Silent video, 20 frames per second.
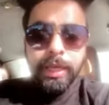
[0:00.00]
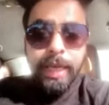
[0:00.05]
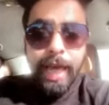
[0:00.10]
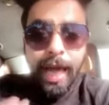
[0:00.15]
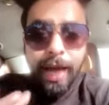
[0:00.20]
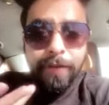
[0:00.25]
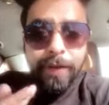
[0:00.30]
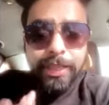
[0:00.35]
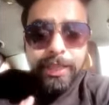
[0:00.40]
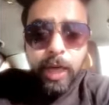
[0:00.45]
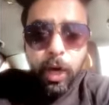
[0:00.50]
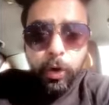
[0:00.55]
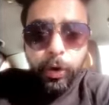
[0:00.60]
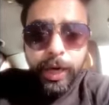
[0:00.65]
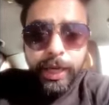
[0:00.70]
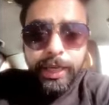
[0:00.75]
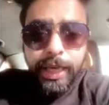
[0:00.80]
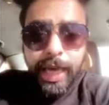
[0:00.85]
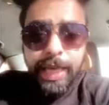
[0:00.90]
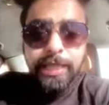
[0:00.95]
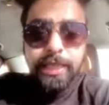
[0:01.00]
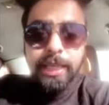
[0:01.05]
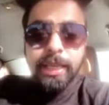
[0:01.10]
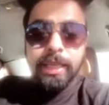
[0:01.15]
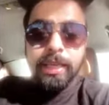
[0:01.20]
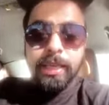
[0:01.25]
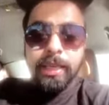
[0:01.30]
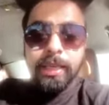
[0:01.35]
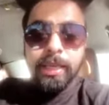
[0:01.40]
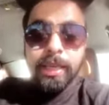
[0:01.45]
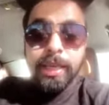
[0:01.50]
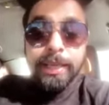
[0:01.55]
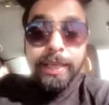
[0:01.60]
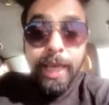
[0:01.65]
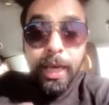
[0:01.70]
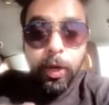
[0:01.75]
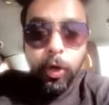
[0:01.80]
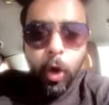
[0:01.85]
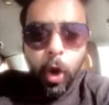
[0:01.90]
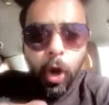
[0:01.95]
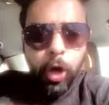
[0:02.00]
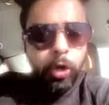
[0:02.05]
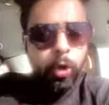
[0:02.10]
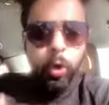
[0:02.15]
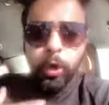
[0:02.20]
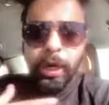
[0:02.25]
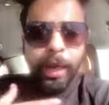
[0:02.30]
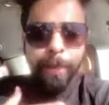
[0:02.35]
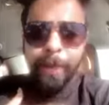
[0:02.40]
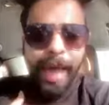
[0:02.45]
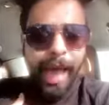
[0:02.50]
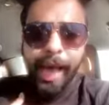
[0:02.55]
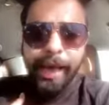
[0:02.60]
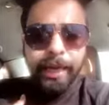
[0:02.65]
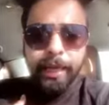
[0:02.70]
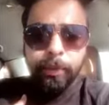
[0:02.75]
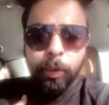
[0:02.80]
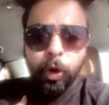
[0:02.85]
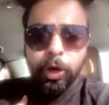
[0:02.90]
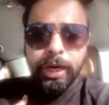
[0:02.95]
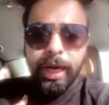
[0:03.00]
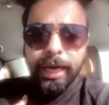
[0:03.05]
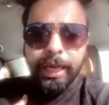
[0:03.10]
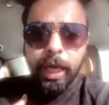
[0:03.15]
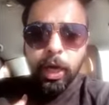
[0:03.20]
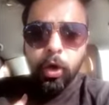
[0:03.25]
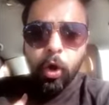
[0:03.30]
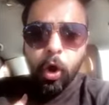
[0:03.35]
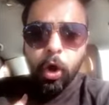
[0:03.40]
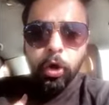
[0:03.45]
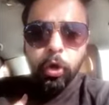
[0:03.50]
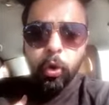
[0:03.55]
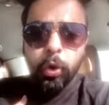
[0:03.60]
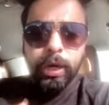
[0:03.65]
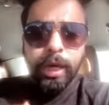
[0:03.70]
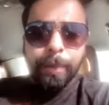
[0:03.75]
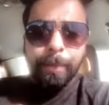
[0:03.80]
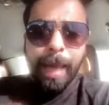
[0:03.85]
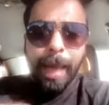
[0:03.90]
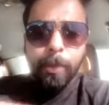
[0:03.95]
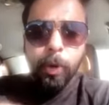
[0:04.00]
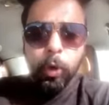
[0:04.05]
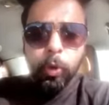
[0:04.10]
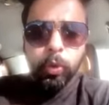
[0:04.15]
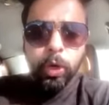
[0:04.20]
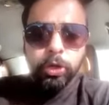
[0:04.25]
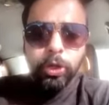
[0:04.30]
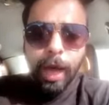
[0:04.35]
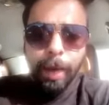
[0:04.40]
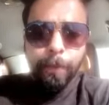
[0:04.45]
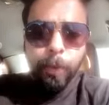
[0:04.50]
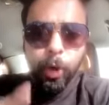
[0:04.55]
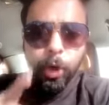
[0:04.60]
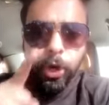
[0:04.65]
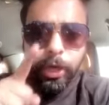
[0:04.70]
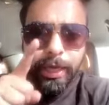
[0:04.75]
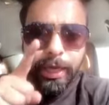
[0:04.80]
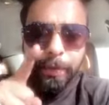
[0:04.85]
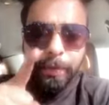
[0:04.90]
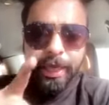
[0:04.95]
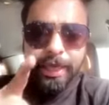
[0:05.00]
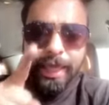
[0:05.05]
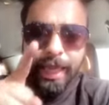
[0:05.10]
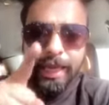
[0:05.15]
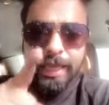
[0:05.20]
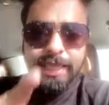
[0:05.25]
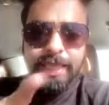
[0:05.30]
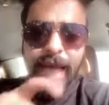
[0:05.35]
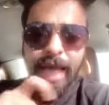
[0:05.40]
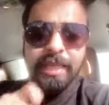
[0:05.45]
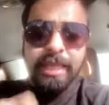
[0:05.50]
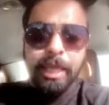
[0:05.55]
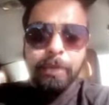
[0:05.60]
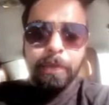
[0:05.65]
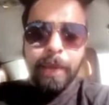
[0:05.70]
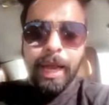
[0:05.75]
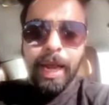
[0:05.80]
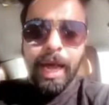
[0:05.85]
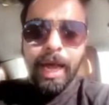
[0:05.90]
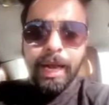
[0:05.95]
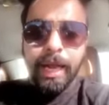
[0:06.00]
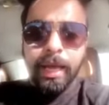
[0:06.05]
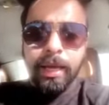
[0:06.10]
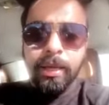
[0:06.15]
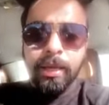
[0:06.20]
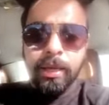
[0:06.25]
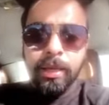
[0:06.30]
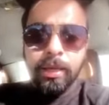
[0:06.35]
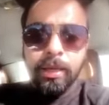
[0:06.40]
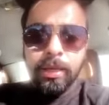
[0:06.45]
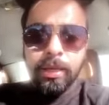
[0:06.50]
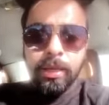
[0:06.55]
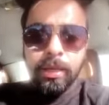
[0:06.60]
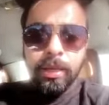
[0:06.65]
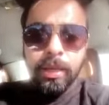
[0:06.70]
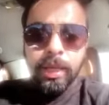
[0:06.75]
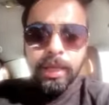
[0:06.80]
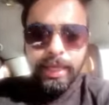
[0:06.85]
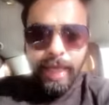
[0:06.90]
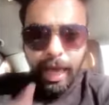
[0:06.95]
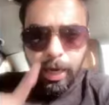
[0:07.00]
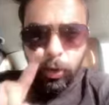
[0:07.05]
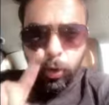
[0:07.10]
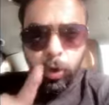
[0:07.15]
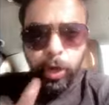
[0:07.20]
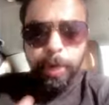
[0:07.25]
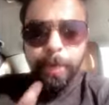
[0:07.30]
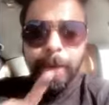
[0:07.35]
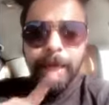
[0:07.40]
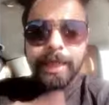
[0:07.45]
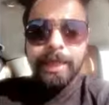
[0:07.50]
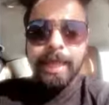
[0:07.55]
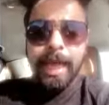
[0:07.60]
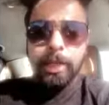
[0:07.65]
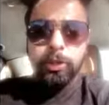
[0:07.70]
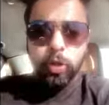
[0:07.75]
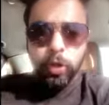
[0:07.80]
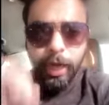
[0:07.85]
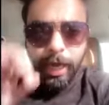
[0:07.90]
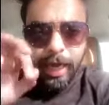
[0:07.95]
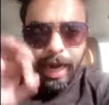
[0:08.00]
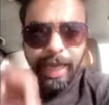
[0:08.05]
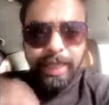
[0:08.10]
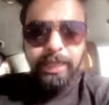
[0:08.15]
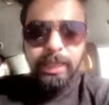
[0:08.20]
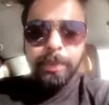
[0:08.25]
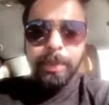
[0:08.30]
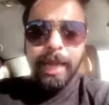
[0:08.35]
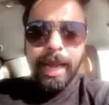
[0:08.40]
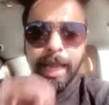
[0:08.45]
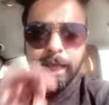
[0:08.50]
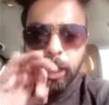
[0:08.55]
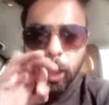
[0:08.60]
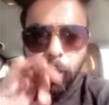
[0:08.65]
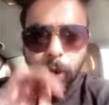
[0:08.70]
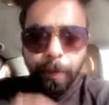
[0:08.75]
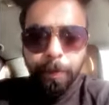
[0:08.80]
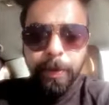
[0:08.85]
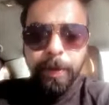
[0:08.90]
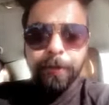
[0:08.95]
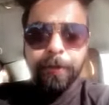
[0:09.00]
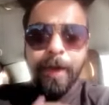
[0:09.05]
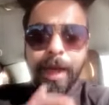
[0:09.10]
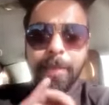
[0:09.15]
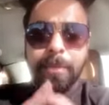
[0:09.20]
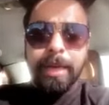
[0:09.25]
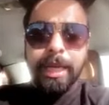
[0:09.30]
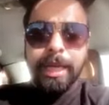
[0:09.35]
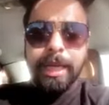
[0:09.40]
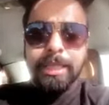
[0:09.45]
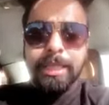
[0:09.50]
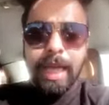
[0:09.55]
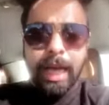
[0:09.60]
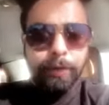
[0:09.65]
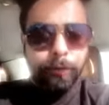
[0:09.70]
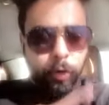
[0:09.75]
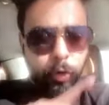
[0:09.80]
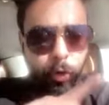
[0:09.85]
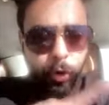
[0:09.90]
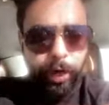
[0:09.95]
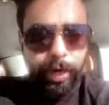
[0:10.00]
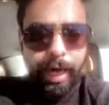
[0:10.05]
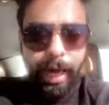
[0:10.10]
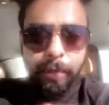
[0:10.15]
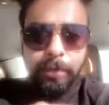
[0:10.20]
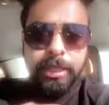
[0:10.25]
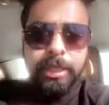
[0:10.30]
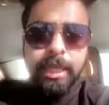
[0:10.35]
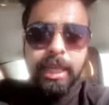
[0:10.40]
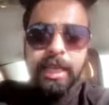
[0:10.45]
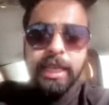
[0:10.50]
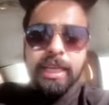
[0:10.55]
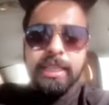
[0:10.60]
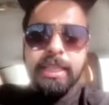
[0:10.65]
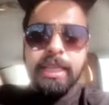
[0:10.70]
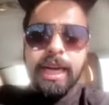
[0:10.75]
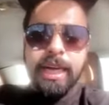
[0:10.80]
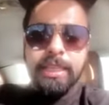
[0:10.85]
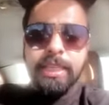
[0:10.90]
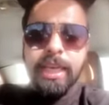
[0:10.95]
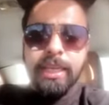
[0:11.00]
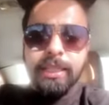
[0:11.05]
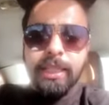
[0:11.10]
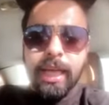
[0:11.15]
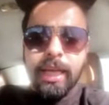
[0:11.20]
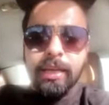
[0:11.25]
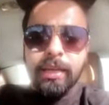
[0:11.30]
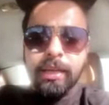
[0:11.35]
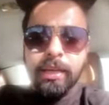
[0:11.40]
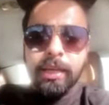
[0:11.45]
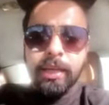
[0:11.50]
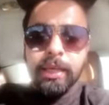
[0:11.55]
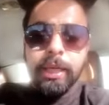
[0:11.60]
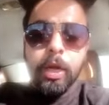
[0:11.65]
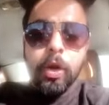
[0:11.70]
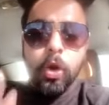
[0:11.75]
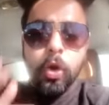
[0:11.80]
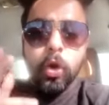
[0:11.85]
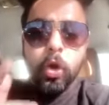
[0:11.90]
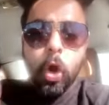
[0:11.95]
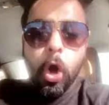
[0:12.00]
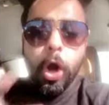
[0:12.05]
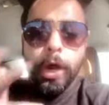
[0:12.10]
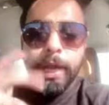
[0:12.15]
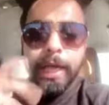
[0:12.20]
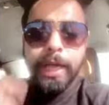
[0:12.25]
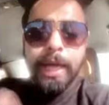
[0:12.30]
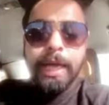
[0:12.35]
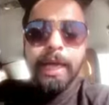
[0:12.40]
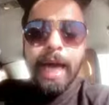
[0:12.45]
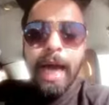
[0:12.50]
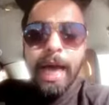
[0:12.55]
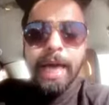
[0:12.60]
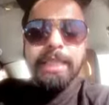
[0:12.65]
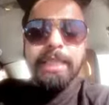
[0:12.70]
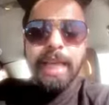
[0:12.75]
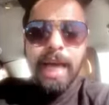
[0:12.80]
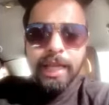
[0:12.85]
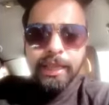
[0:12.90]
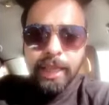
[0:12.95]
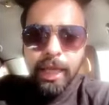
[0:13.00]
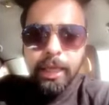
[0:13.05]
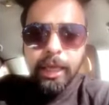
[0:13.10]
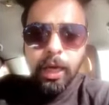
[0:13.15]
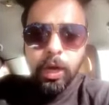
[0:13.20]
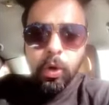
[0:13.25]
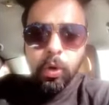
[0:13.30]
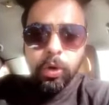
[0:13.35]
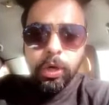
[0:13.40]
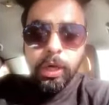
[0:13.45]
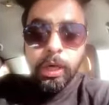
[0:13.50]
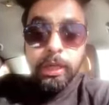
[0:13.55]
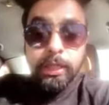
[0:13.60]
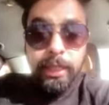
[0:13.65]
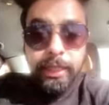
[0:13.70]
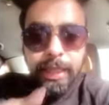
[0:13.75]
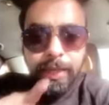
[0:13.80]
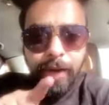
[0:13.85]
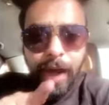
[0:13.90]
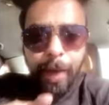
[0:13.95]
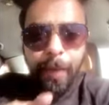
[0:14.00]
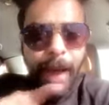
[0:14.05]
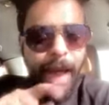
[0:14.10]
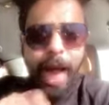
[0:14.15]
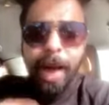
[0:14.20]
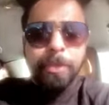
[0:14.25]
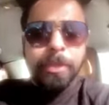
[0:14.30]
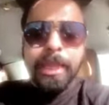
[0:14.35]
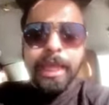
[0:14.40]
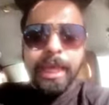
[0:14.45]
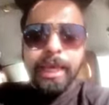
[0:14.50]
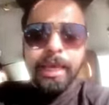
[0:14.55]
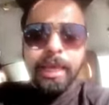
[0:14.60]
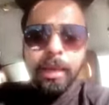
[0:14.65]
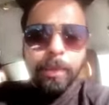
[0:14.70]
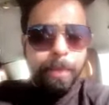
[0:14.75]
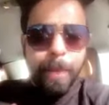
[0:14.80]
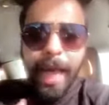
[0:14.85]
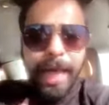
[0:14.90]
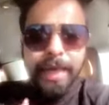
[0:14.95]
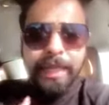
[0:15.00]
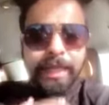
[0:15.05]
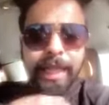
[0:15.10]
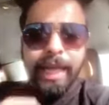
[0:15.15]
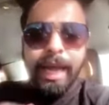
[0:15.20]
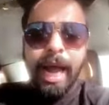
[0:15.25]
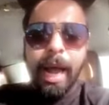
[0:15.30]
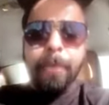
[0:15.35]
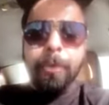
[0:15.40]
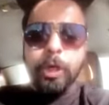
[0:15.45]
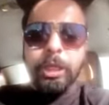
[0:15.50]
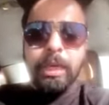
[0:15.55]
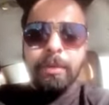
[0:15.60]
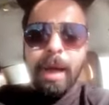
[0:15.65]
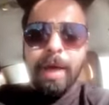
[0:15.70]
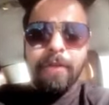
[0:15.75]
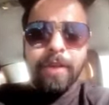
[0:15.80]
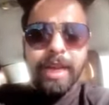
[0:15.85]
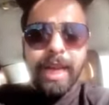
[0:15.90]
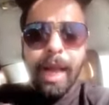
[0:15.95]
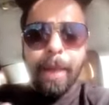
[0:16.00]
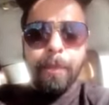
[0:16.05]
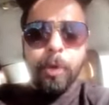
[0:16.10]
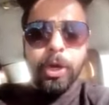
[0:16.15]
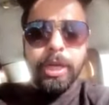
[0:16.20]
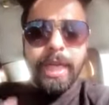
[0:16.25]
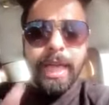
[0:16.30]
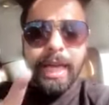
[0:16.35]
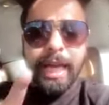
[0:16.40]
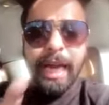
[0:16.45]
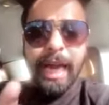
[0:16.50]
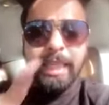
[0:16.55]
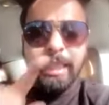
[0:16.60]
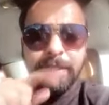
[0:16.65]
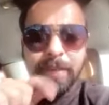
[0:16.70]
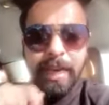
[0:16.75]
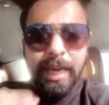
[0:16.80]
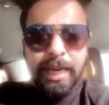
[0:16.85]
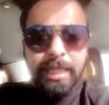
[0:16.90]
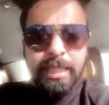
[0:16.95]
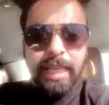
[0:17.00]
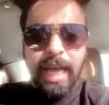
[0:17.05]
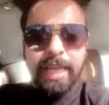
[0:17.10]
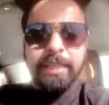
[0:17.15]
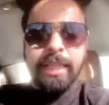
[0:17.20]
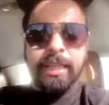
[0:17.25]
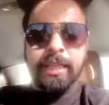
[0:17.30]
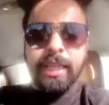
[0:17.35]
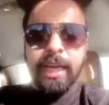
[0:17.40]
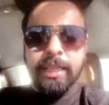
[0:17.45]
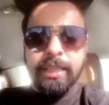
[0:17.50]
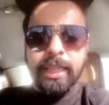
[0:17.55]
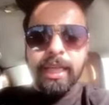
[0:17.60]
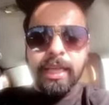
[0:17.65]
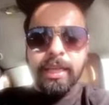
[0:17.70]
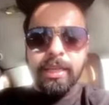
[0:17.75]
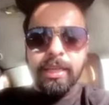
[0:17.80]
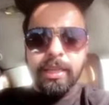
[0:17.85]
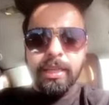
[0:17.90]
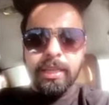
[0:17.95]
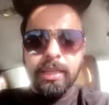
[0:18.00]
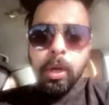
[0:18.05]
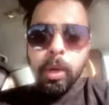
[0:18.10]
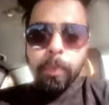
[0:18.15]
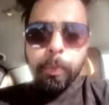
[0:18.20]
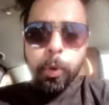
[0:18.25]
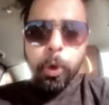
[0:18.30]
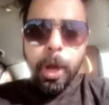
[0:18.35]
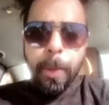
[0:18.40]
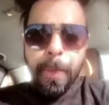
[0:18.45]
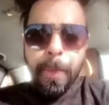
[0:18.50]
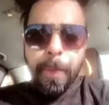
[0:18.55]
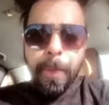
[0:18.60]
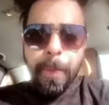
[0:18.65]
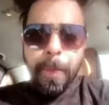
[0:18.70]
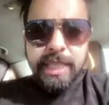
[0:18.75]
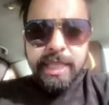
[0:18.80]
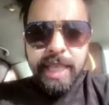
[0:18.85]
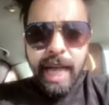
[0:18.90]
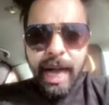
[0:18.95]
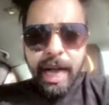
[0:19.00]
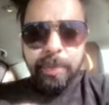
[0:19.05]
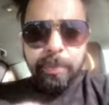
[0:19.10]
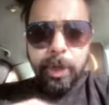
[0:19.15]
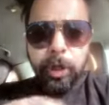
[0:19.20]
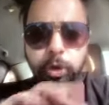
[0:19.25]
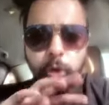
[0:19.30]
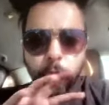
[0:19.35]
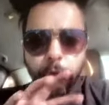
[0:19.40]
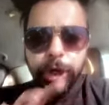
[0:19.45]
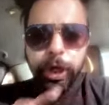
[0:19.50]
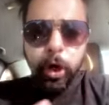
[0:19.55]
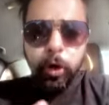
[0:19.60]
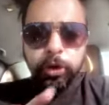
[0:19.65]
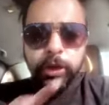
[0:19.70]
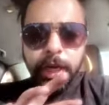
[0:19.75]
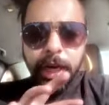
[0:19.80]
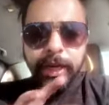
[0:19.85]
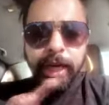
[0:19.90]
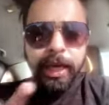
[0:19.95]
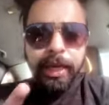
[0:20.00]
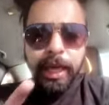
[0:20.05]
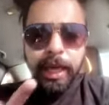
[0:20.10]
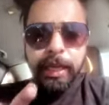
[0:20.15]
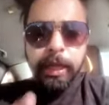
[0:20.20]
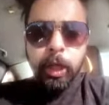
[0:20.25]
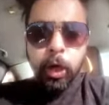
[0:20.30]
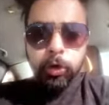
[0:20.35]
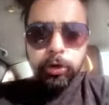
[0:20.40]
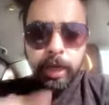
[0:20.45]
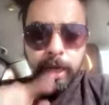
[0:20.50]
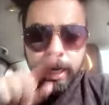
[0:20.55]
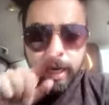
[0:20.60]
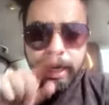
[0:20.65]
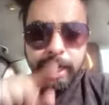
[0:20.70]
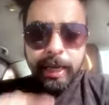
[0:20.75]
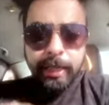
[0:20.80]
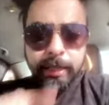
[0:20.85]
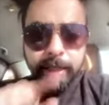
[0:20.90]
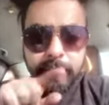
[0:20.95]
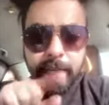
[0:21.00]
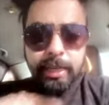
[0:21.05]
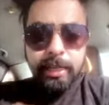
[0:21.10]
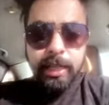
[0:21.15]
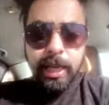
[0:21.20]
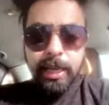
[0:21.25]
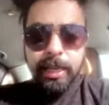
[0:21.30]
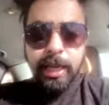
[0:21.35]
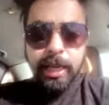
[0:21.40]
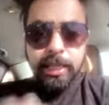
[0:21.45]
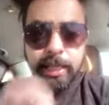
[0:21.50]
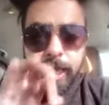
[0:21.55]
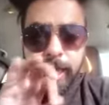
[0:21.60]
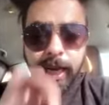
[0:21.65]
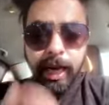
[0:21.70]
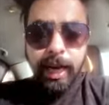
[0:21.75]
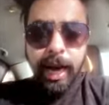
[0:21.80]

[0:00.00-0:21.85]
क्या वजह हो गई है ऐसी ये कौन लोग है मैं नहीं बोल रहा ये कौन लोग है मैं बोलूंगा तो आप बोल रहे ये बंदा लिसानियत फैला रहा है क्या कोई बंदा जो कराची में रहता हो अपनी फैमिली के साथ वो खुलेआम इस तरीके से कर सकता है ये लोग कौन है ये कहां से आते हैं ये लोग कि जवाब आप दें मैं नहीं दे रहा आपको जवाब वरना आप बोलेंगे कराची वाले लिसानियत करते हैं पूरे पाकिस्तान में चोरियां होती हैं डकैतियां होती हैं लेकिन जिस तरीके से